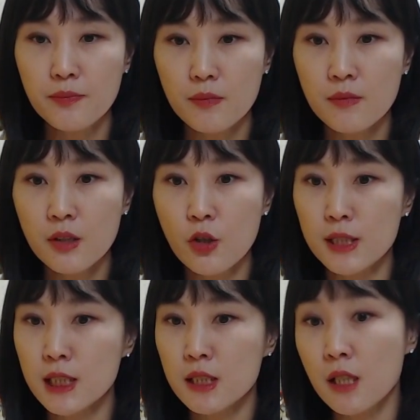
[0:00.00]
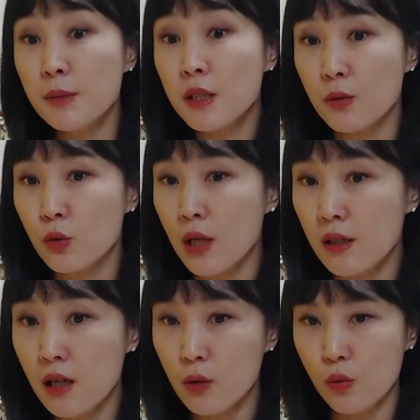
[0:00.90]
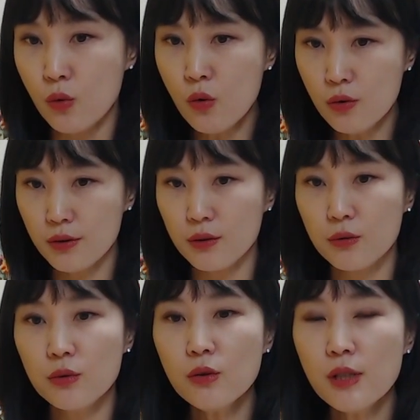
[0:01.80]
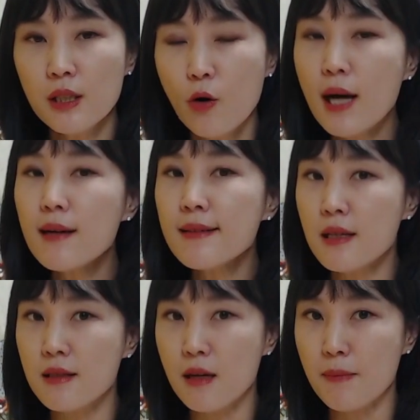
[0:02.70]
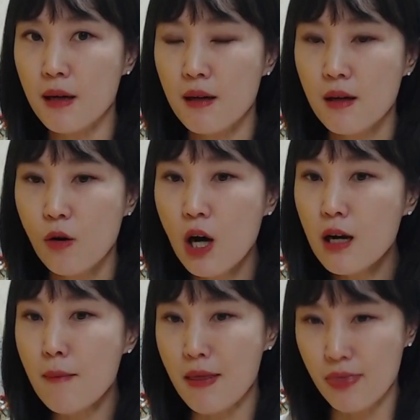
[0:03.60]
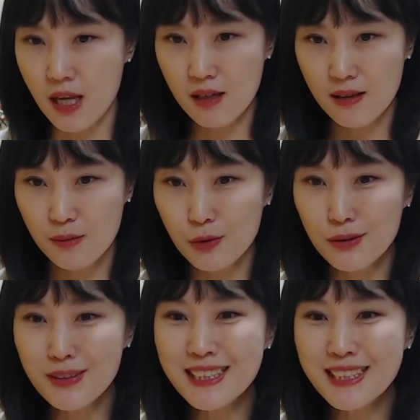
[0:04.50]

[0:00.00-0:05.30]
음, 굉장히 예민하고 날카롭고 그리고 화가 났나 봐. 화가 맞나? 뭐 이런